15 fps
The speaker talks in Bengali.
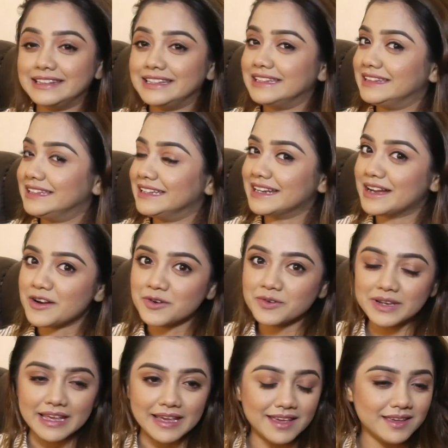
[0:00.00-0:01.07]
দিদিরাও
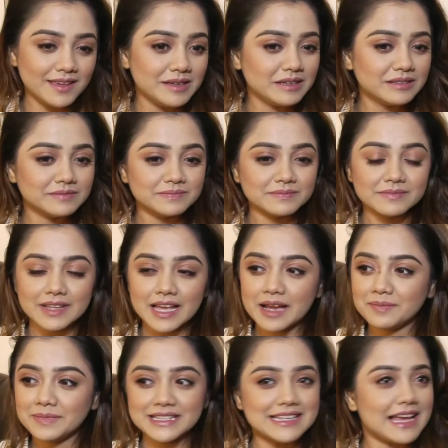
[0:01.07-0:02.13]
নেই
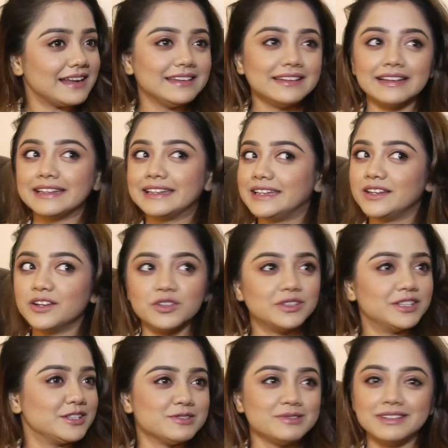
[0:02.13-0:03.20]
আমি জানি না কি
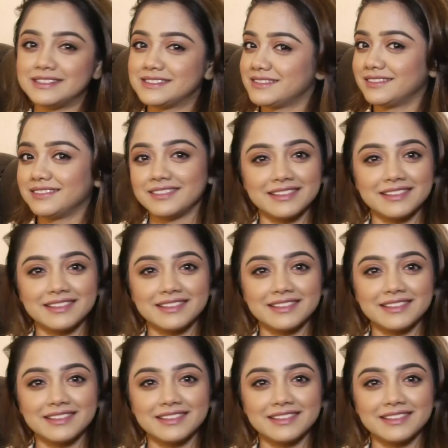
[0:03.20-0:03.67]
হতে চলেছে